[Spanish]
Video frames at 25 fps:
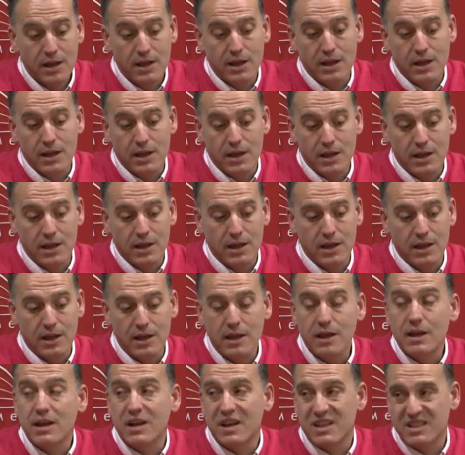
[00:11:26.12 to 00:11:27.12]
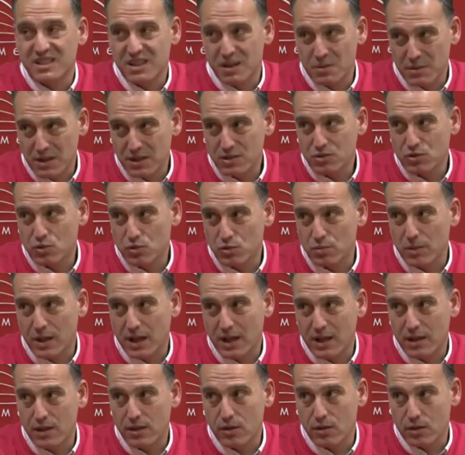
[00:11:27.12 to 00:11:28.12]
y reservar sus
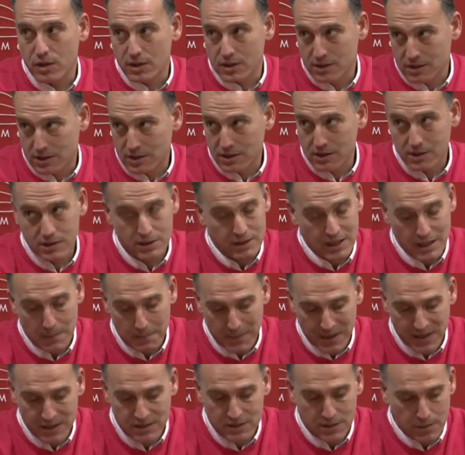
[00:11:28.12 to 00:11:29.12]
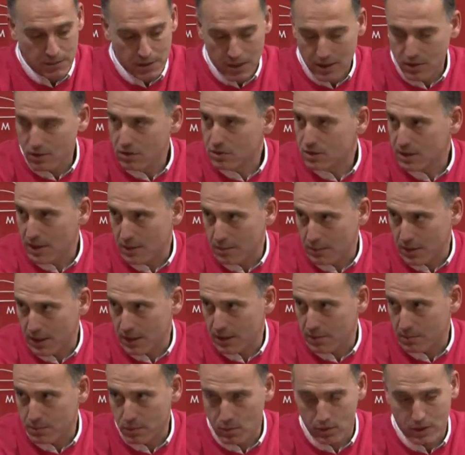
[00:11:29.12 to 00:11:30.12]
vacaciones. ¿eh? Ya para este verano
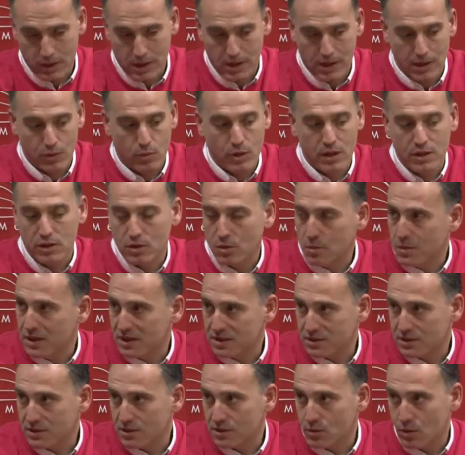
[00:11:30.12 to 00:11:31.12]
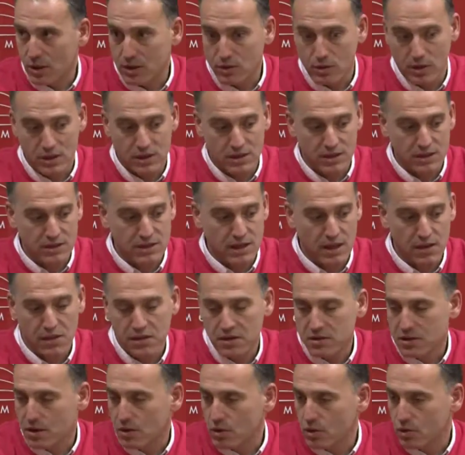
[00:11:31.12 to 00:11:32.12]
también, porque cuanto, más, cuanto antes se
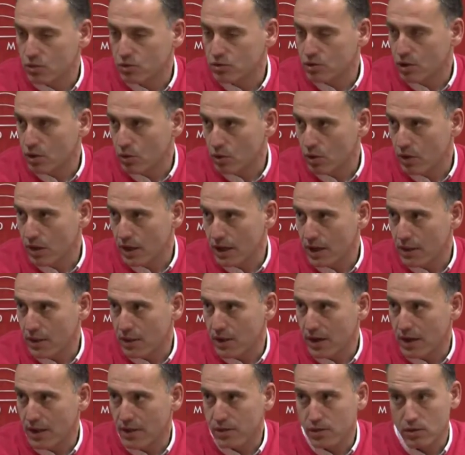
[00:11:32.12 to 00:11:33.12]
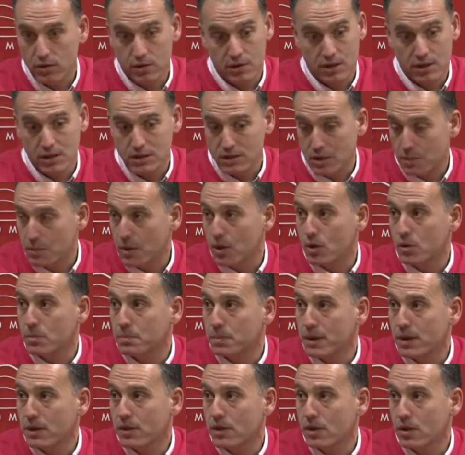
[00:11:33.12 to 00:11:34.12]
hace, se coge un seguro de cancelación, tienes el mejor
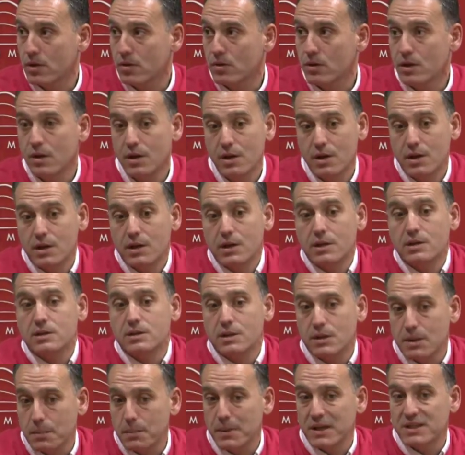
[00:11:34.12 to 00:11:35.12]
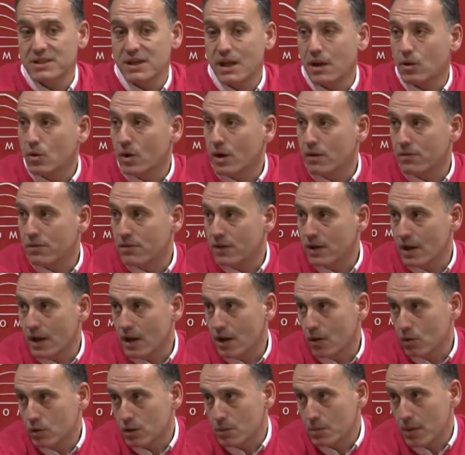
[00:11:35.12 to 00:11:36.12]
precio y si te pasa algo al final
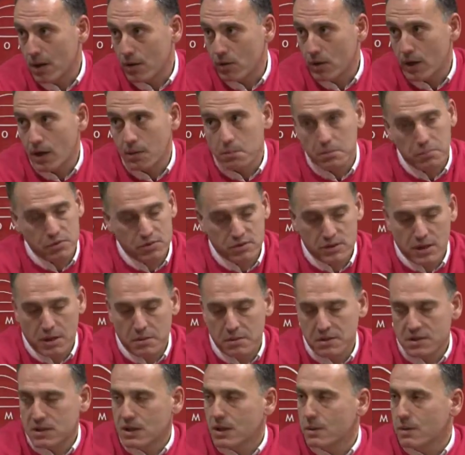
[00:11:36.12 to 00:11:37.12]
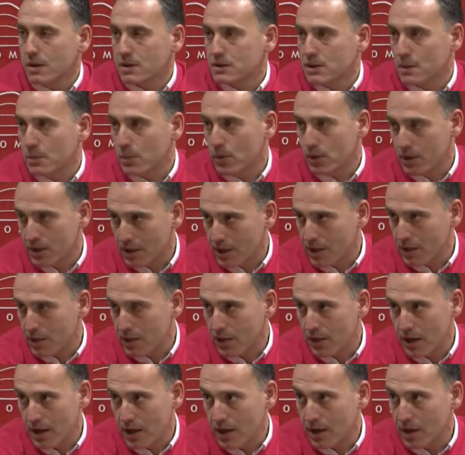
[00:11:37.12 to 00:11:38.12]
a última hora, pues sabes que vas a poder
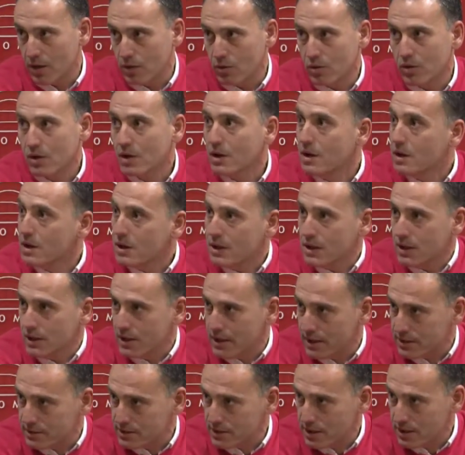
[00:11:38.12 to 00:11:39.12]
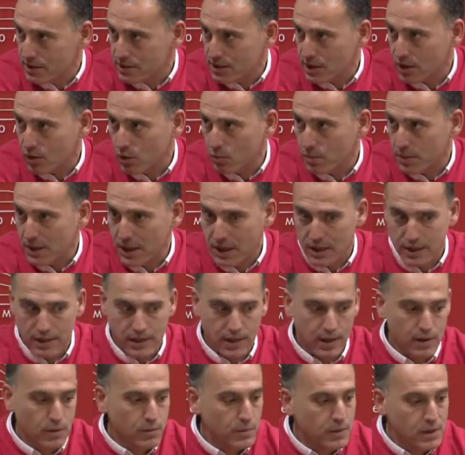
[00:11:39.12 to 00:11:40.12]
cancelarlo y ya estáis a recuperar el
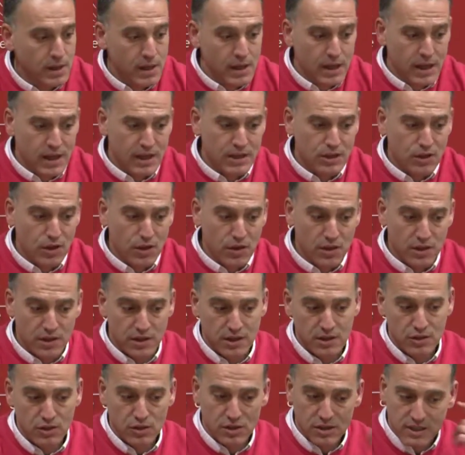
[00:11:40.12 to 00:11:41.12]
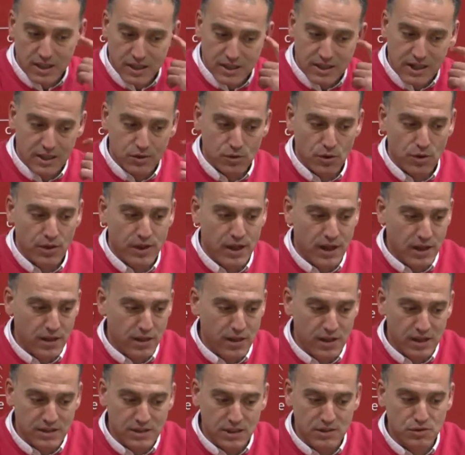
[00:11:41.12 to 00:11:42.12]
dinero. Entonces, dentro de estas 14
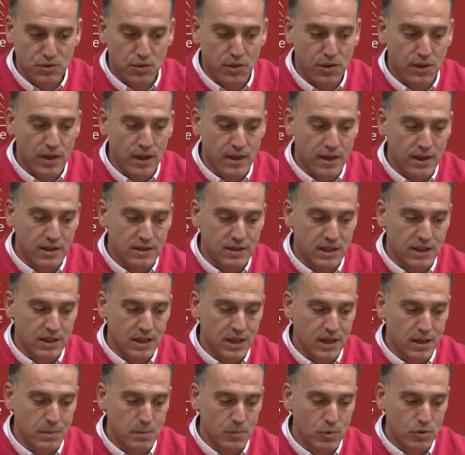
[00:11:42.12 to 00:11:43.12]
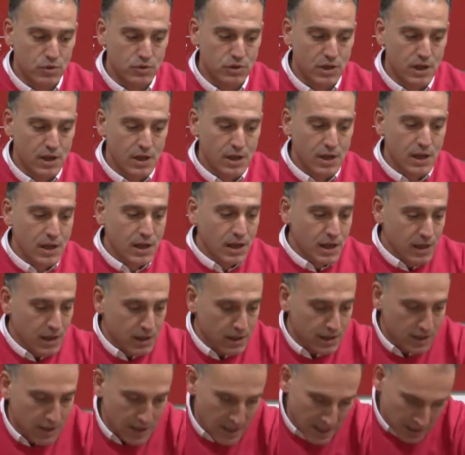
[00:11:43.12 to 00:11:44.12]
agencias asociadas que tenemos,
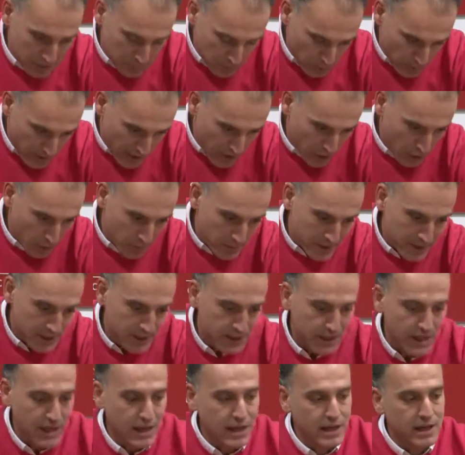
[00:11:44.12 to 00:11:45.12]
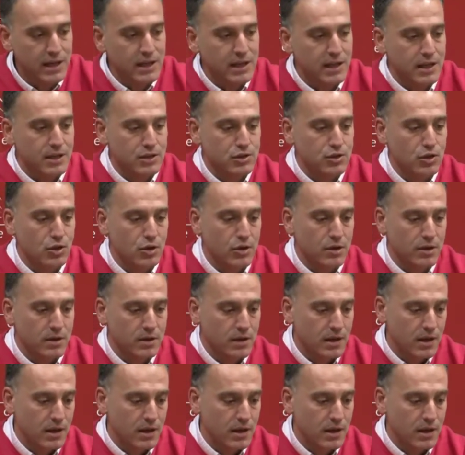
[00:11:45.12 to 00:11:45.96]
las voy a comentar, que son